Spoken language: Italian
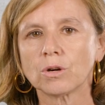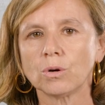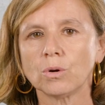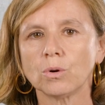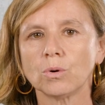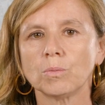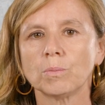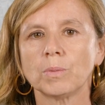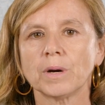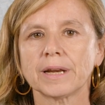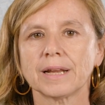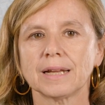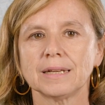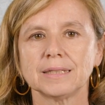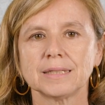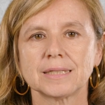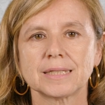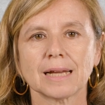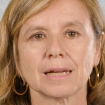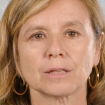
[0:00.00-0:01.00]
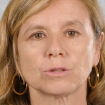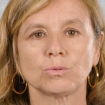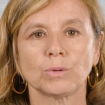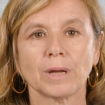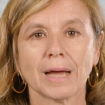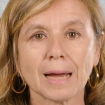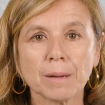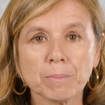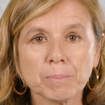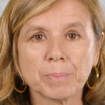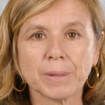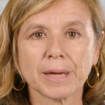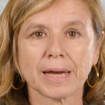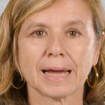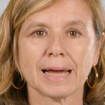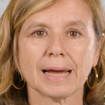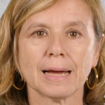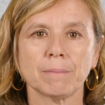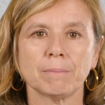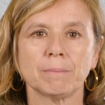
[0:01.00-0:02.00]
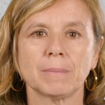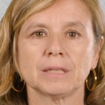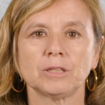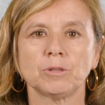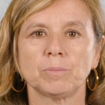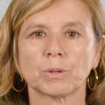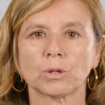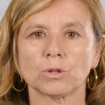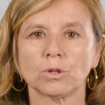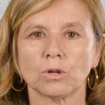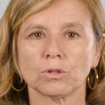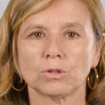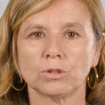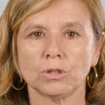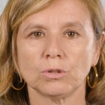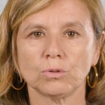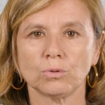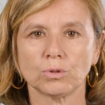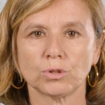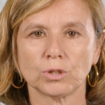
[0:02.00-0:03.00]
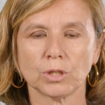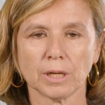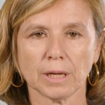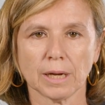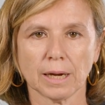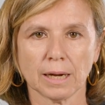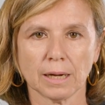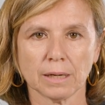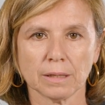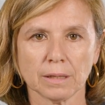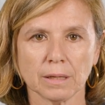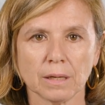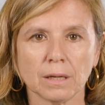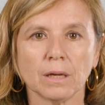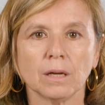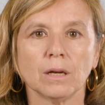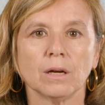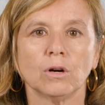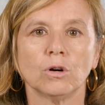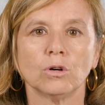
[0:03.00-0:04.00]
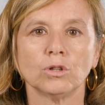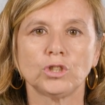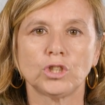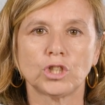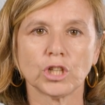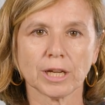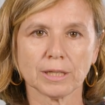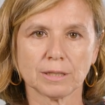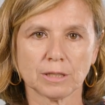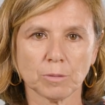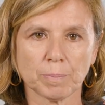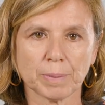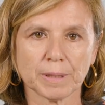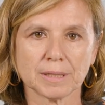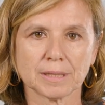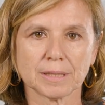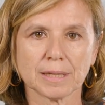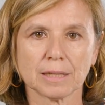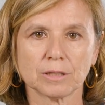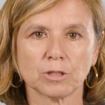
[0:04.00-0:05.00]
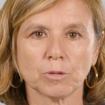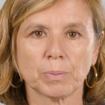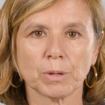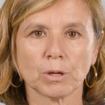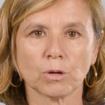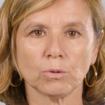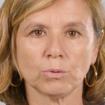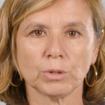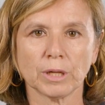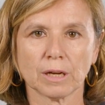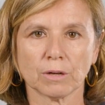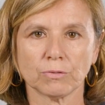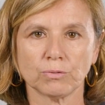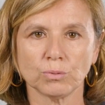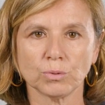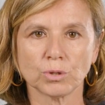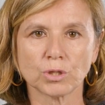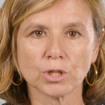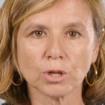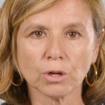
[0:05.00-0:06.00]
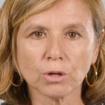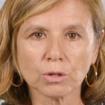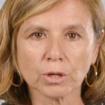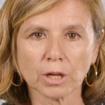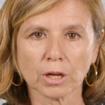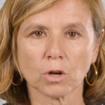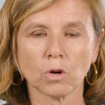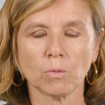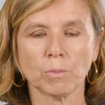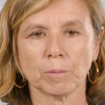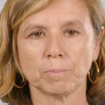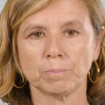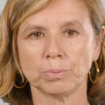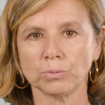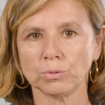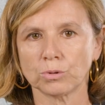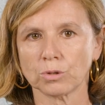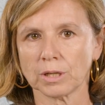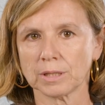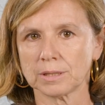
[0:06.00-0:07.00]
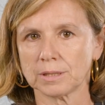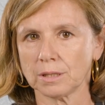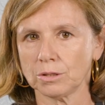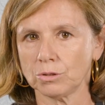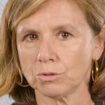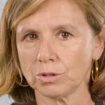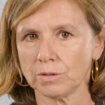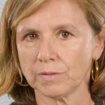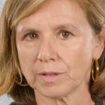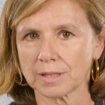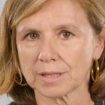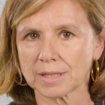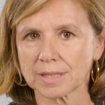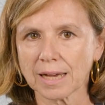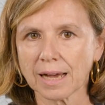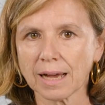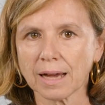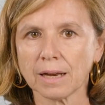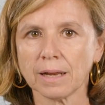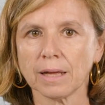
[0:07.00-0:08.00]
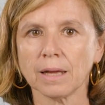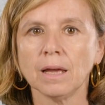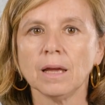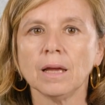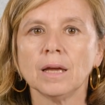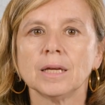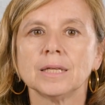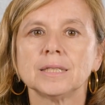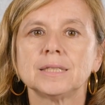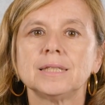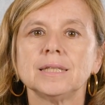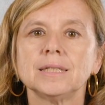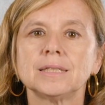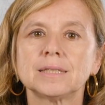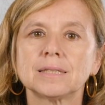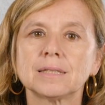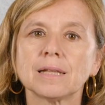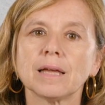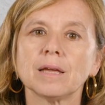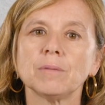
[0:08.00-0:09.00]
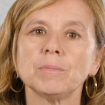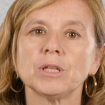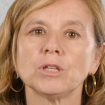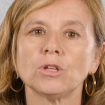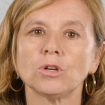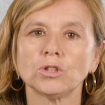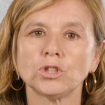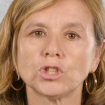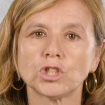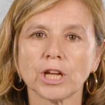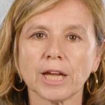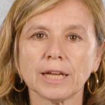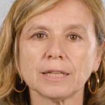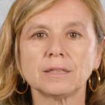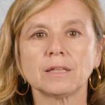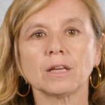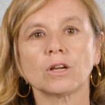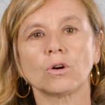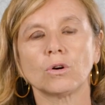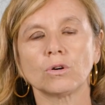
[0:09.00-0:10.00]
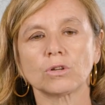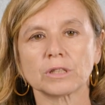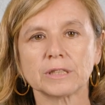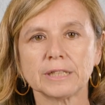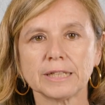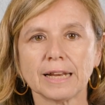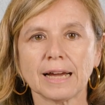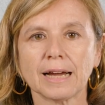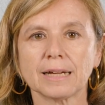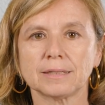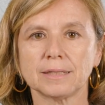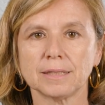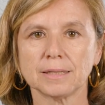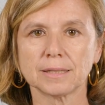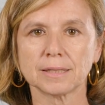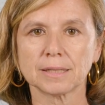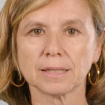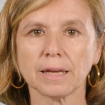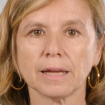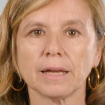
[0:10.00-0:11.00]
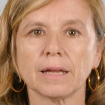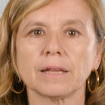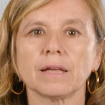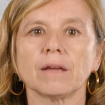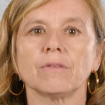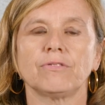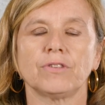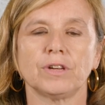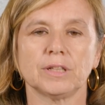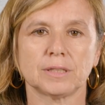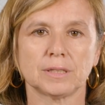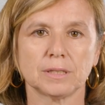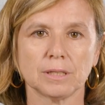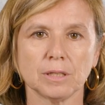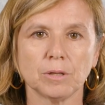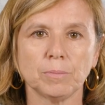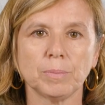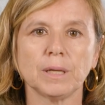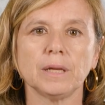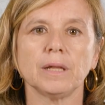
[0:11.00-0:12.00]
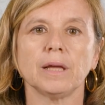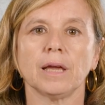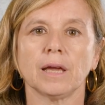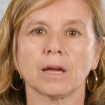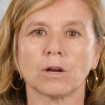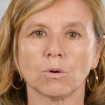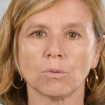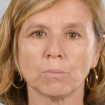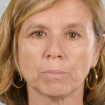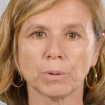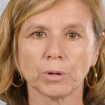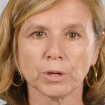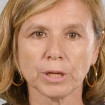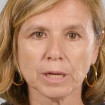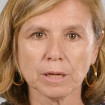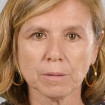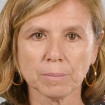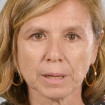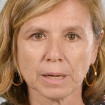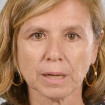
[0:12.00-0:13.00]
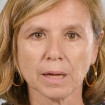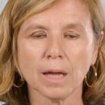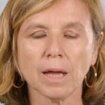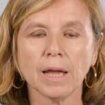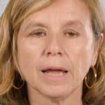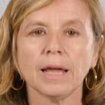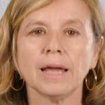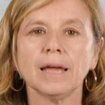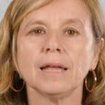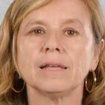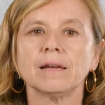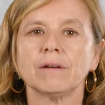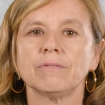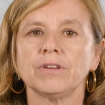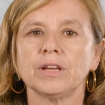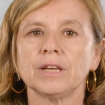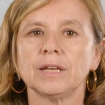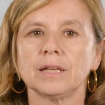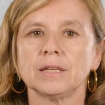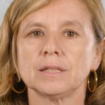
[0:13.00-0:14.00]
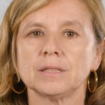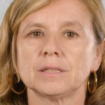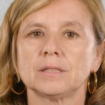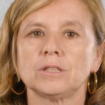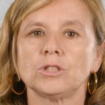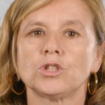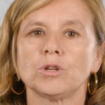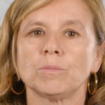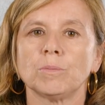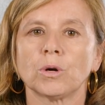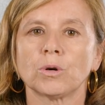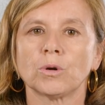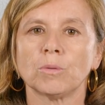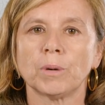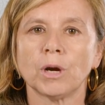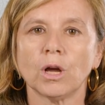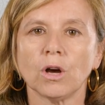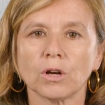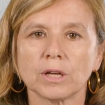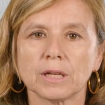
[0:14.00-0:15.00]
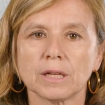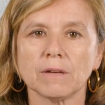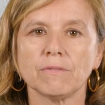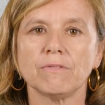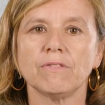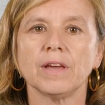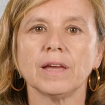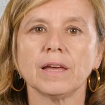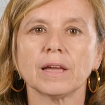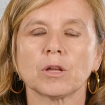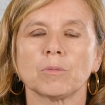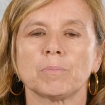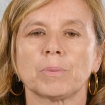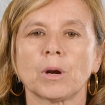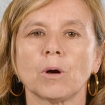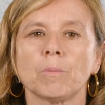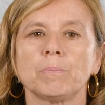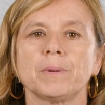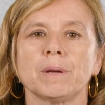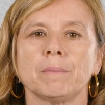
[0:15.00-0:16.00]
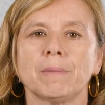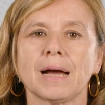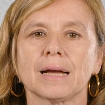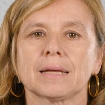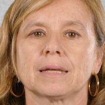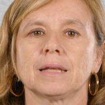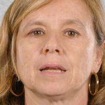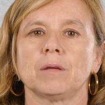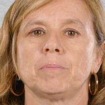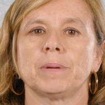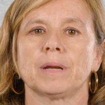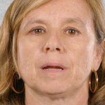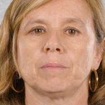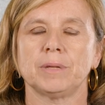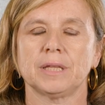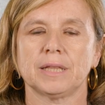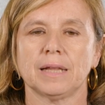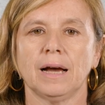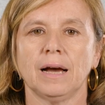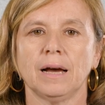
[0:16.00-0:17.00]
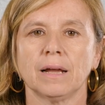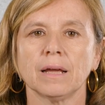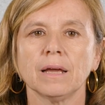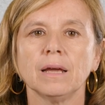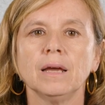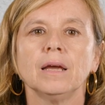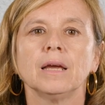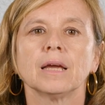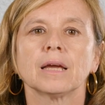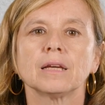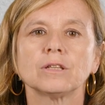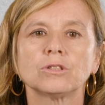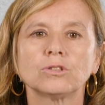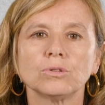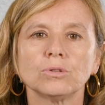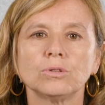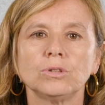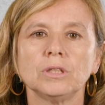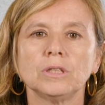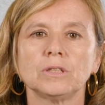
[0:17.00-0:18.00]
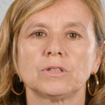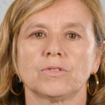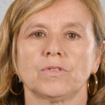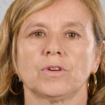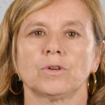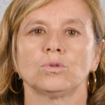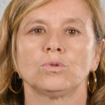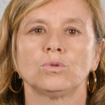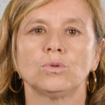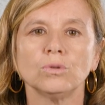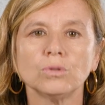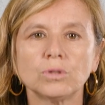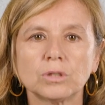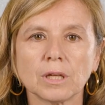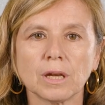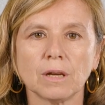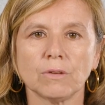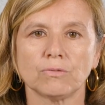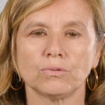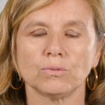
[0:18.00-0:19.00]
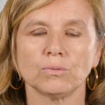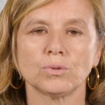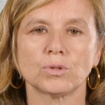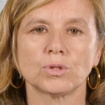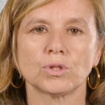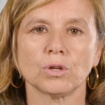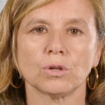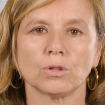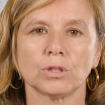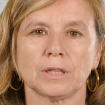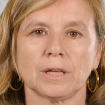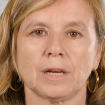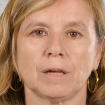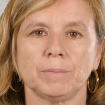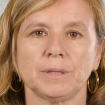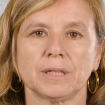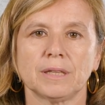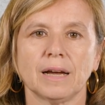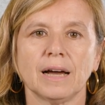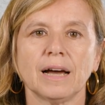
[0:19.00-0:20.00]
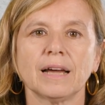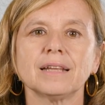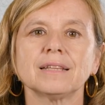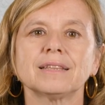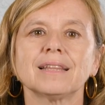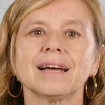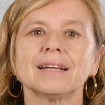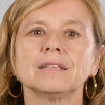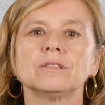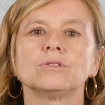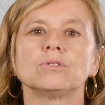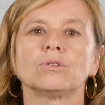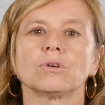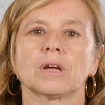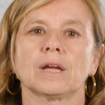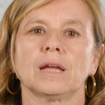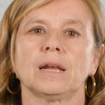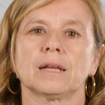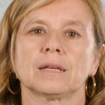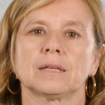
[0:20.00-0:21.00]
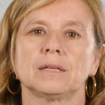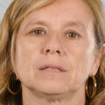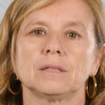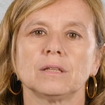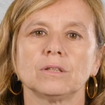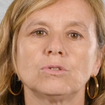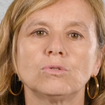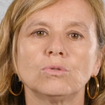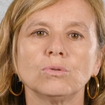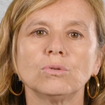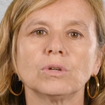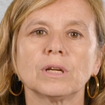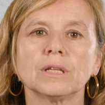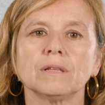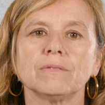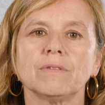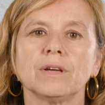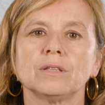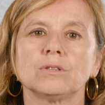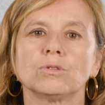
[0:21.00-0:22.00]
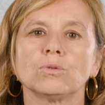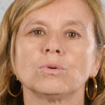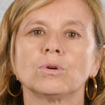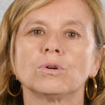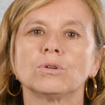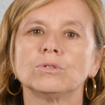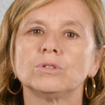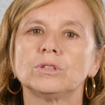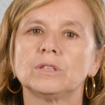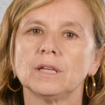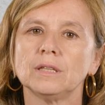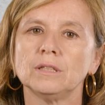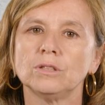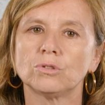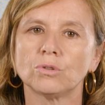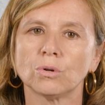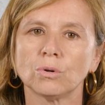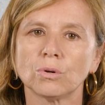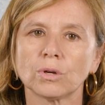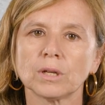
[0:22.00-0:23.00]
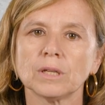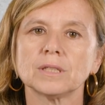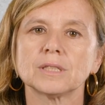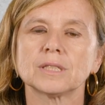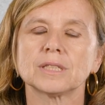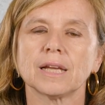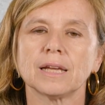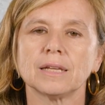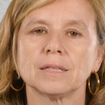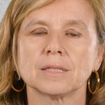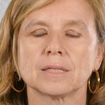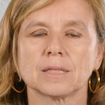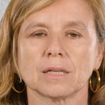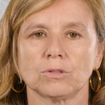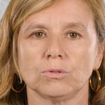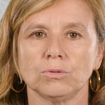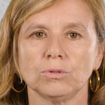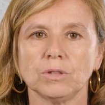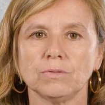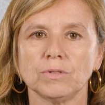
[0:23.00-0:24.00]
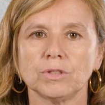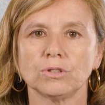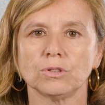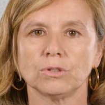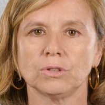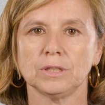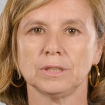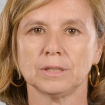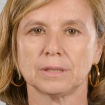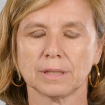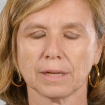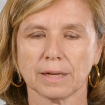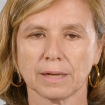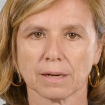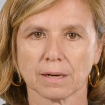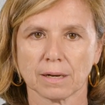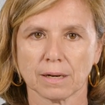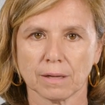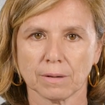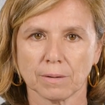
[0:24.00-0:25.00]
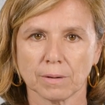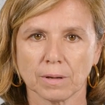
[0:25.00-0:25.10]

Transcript: Colombo ha realizzato un'ampia gamma di prodotti industriali, oggetti pensati per l'unica funzione, come appunto la sedia universale, sistemi di oggetti coordinati in serie, flessibili e componibili, e gli avveniristici monoblocchi, vere e proprie macchine per abitare, che soddisfano tutte le funzioni dell'abitare, tanto che l'architettura diventa un contenitore senza suddivisioni interne.